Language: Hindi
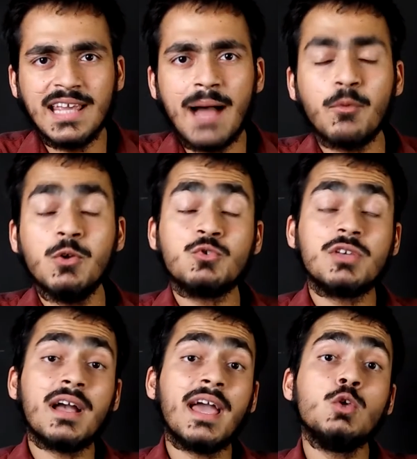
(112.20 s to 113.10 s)
लगी यहाँ को
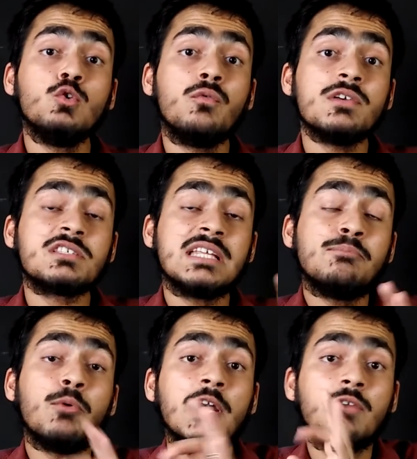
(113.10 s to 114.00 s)
यूज़ किया गया है यू एफ एस
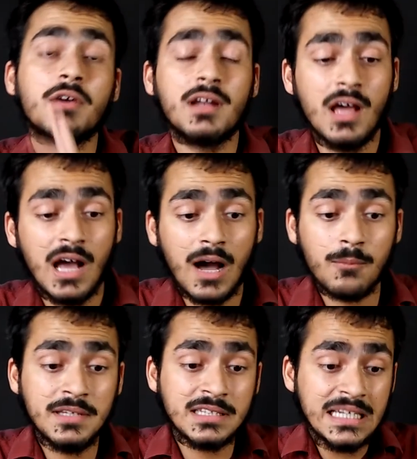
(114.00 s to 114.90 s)
थ्री पॉइंट वन
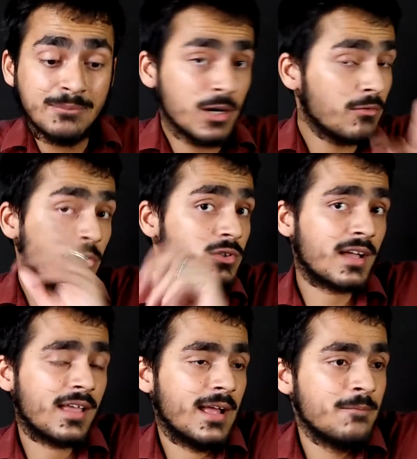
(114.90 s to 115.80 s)
अब ये थ्री पॉइंट वन
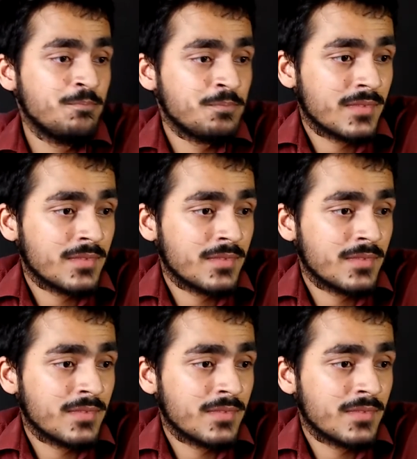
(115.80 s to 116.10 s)
होता क्या है